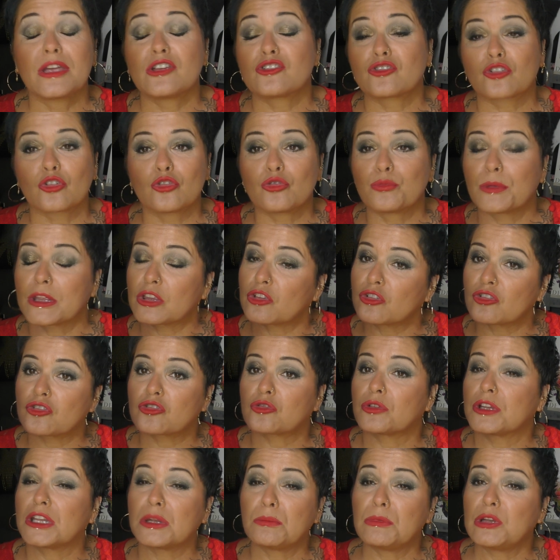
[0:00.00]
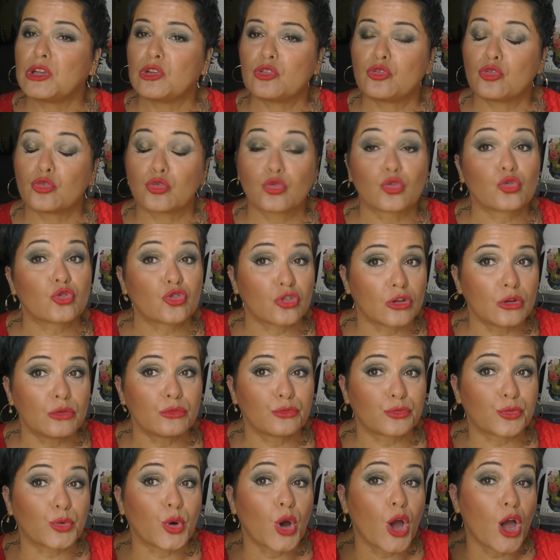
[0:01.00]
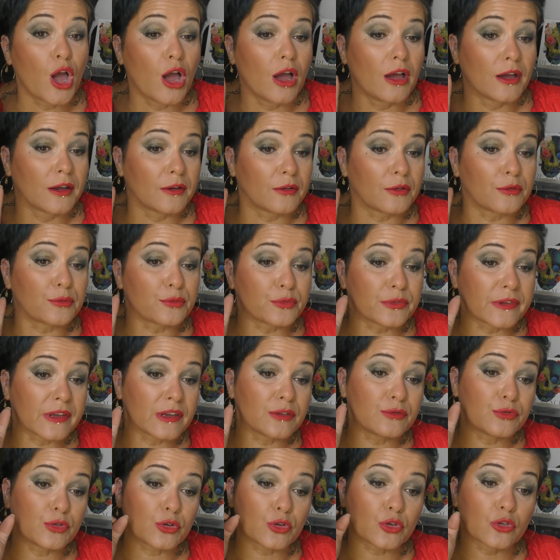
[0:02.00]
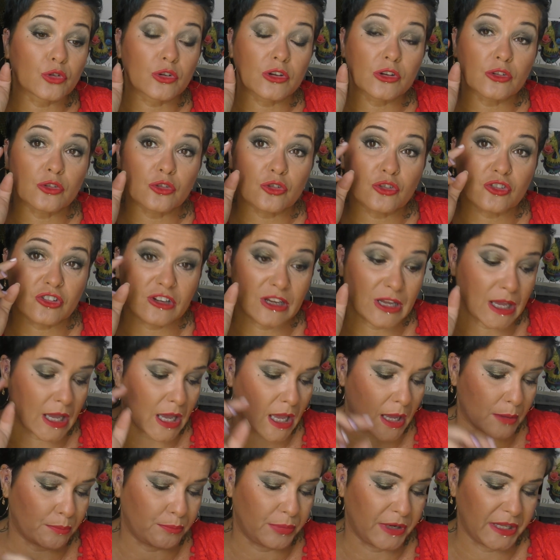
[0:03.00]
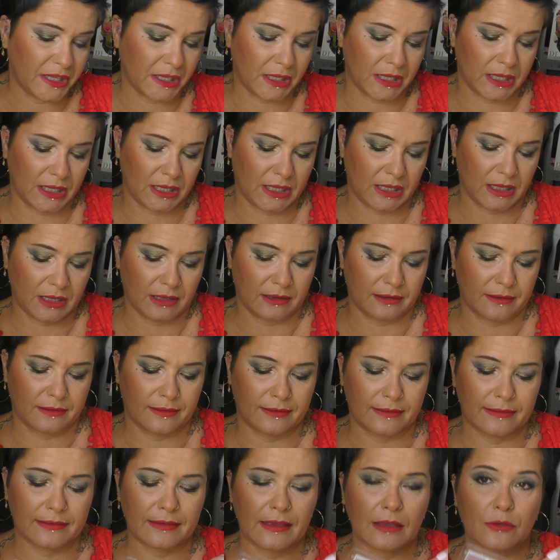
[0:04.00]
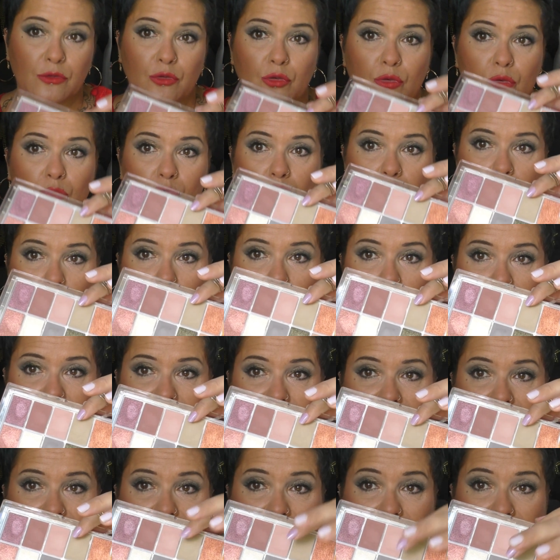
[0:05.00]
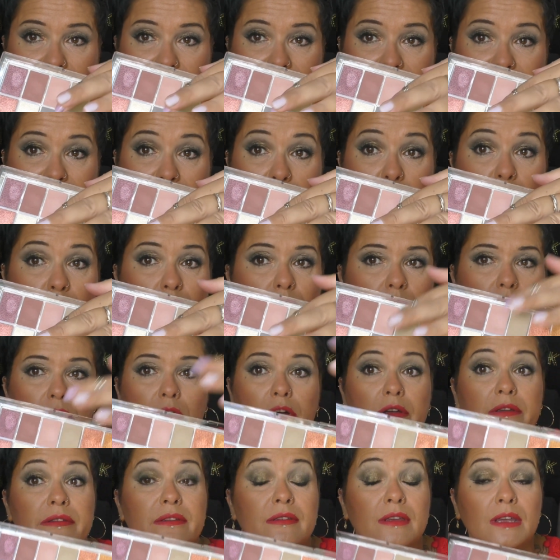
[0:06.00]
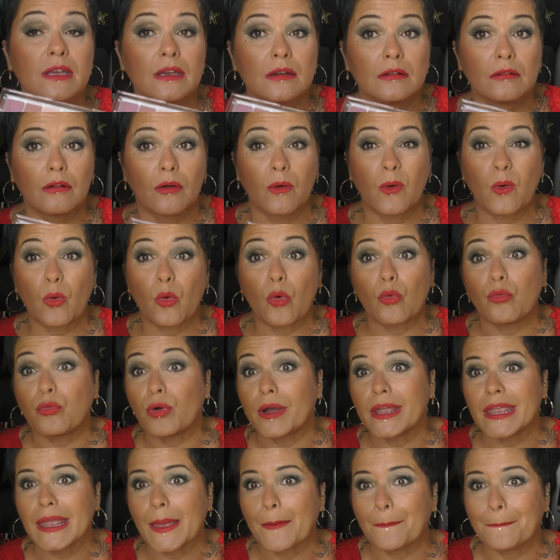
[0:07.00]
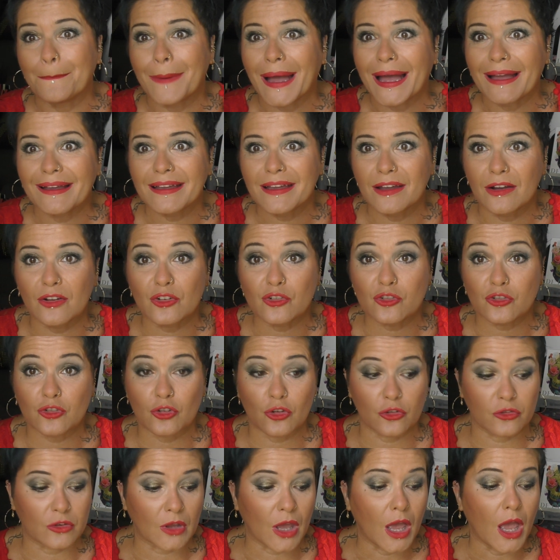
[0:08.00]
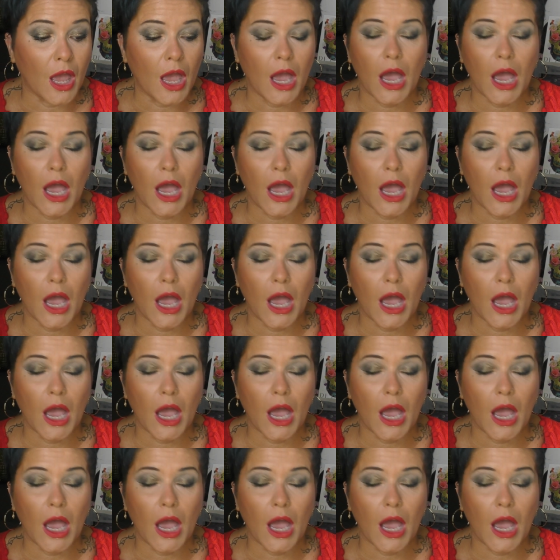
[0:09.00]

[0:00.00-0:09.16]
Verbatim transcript: oui, maintenant je fais des mini tutos, c'est nouveau. vous avez vu que quand j'ai appliqué cette couleur-ci et cette couleur-ci, on voyait pas grand chose.